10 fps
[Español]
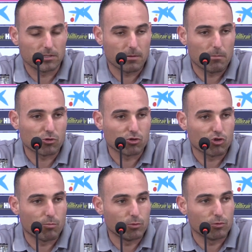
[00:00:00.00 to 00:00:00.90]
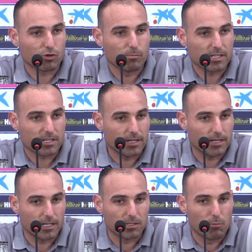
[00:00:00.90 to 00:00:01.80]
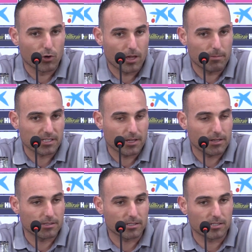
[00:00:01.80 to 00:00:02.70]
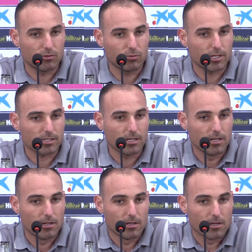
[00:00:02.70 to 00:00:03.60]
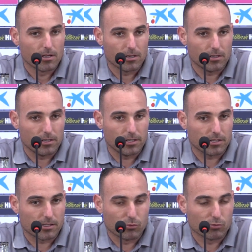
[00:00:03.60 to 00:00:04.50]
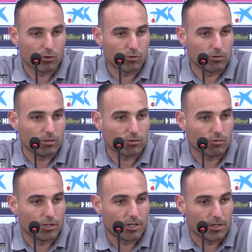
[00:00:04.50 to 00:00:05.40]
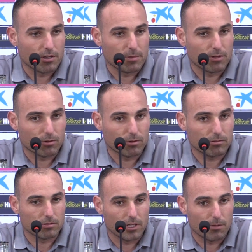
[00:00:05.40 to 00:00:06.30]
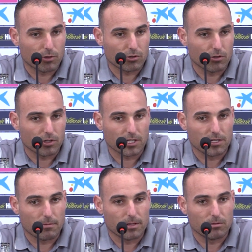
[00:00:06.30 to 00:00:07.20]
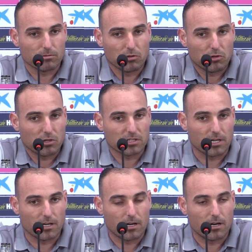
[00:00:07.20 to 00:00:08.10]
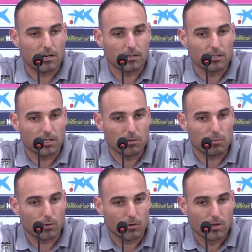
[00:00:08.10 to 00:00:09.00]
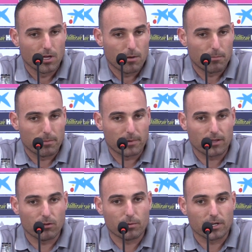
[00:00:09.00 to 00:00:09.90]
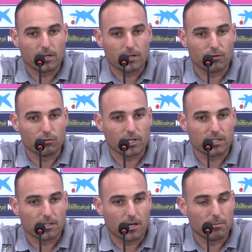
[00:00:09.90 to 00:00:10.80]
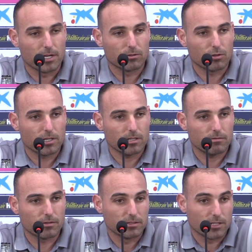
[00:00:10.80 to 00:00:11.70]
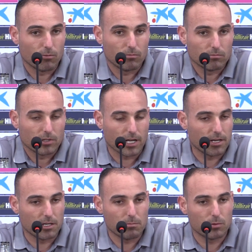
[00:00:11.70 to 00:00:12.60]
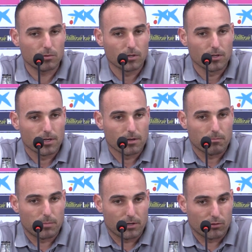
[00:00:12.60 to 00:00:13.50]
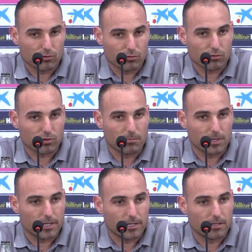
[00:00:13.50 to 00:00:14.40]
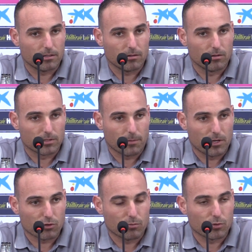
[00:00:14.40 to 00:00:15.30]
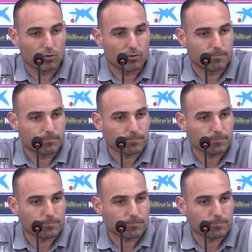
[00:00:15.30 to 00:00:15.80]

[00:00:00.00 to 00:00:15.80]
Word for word: llevamos ocho puntos más que la temporada pasada a estas alturas y estamos muy contentos con el rendimiento y la progresión que están llevando. Yo creo que está el equipo preparado para afrontar esta eliminatoria frente a un gran equipo pero nosotros también, también lo somos.